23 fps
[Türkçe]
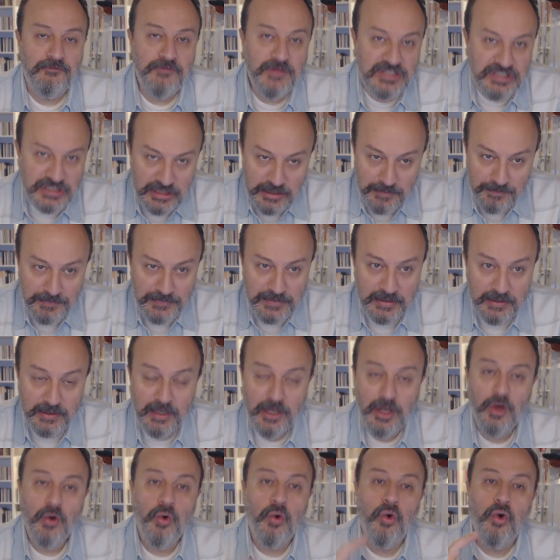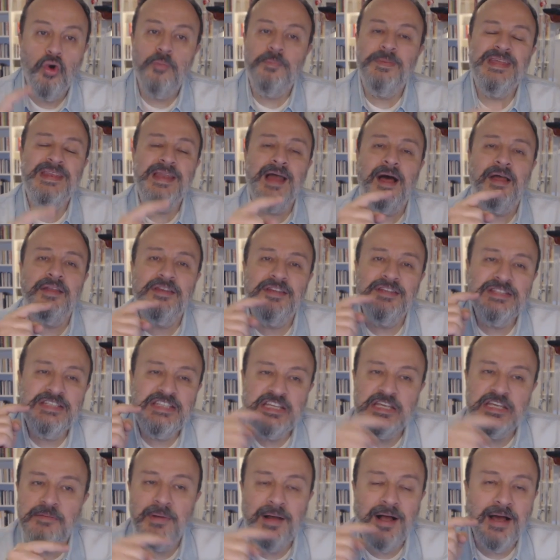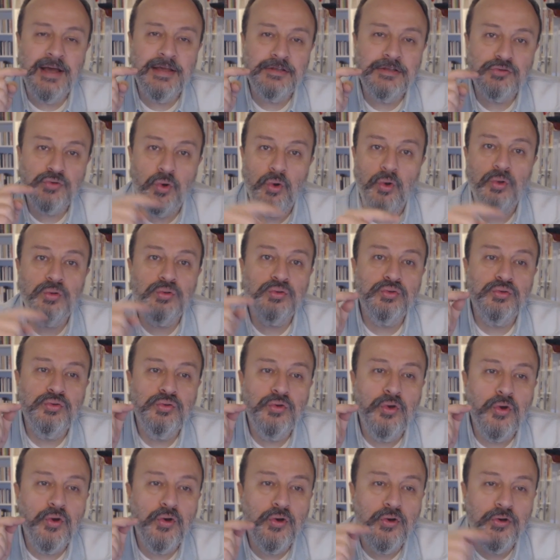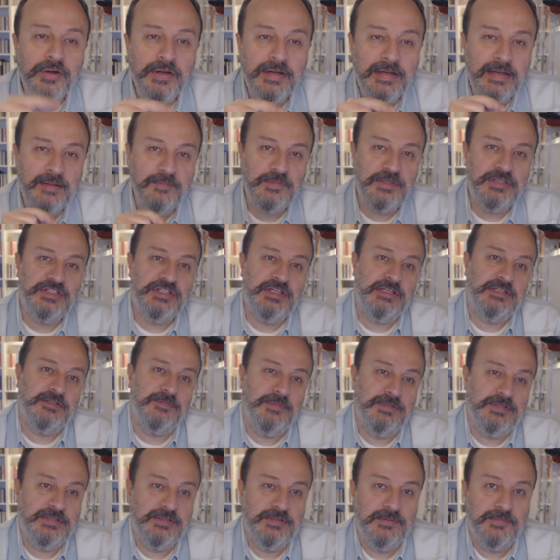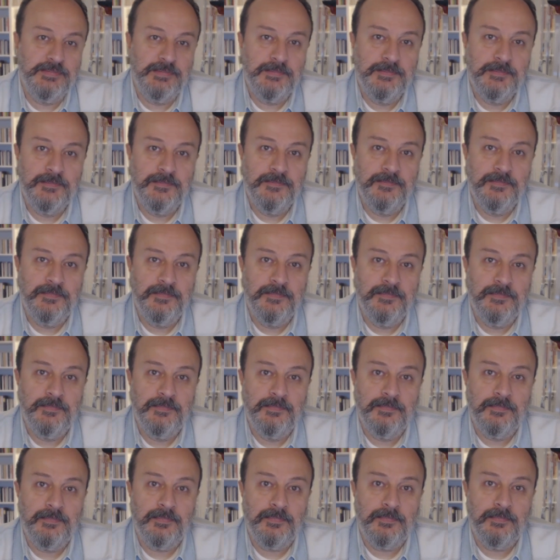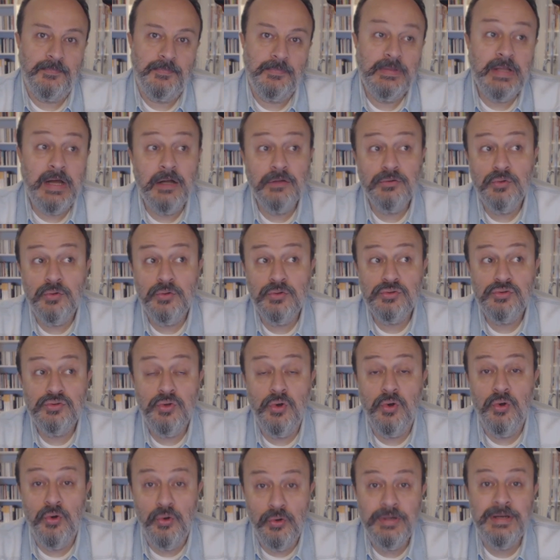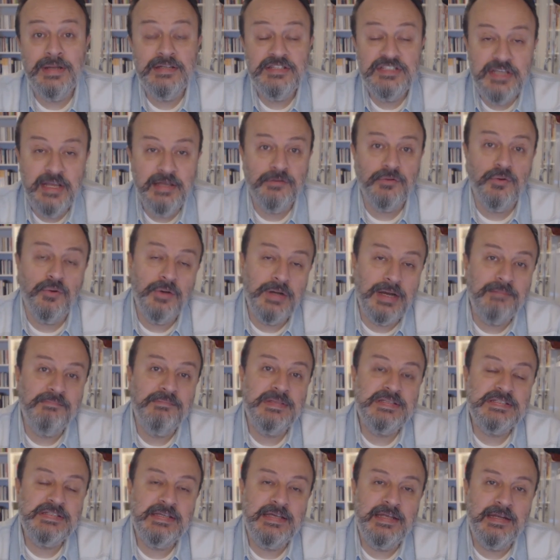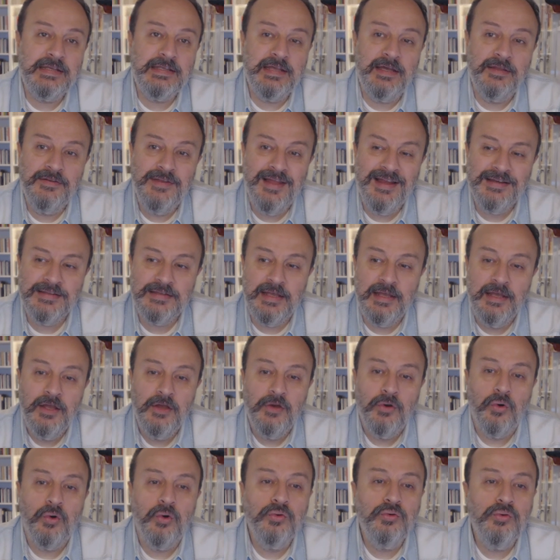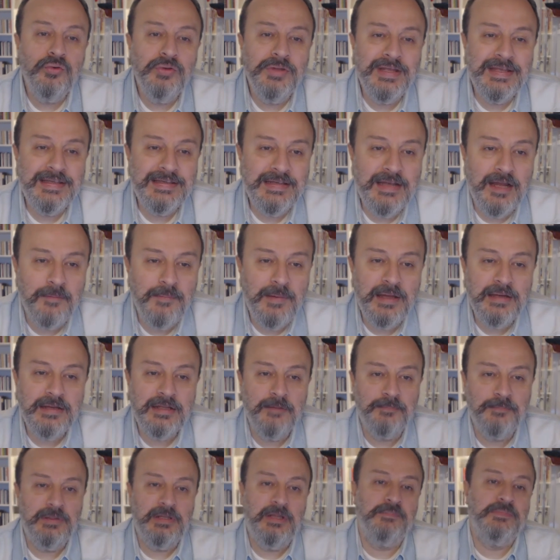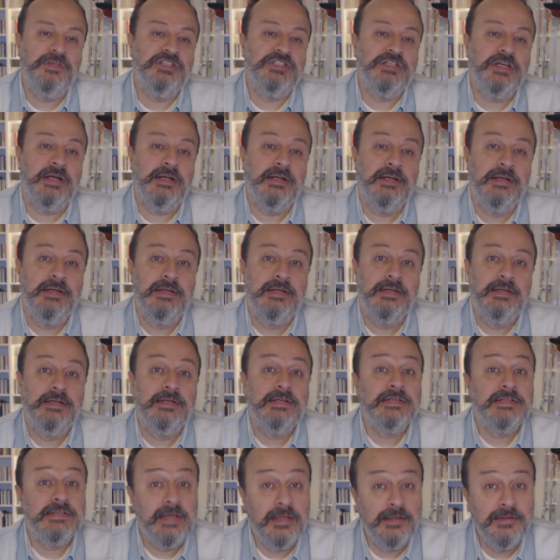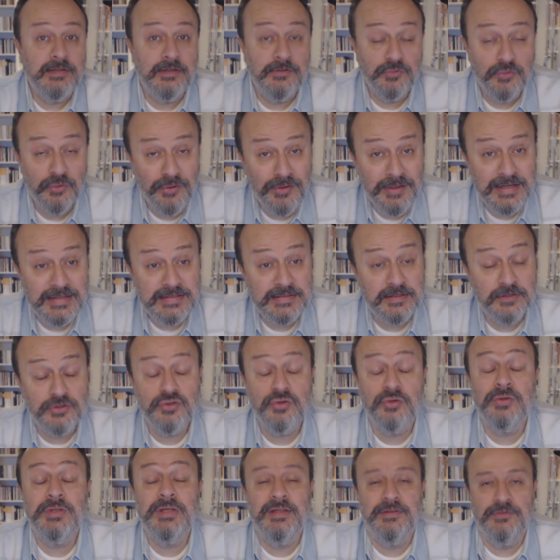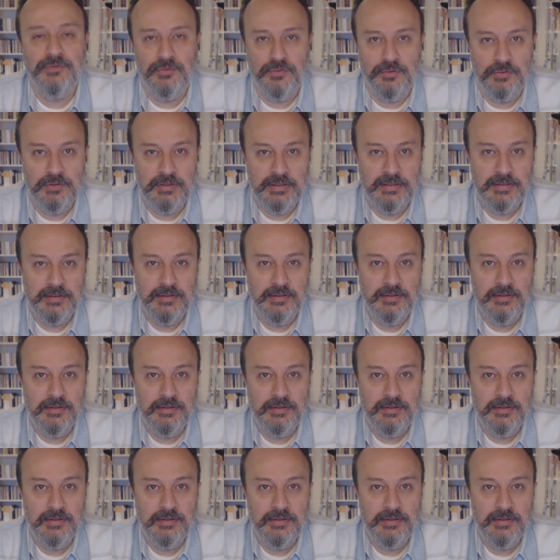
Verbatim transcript: Ve şimdi o binanın kime ait olduğunu öğrenemeyeceğiz biz. Daha doğrusu öğrenecek öğrenmesi gerekenler de onunla ilgili haber yapılamayacak. Zannediyorlarsa çok yanılıyorlar.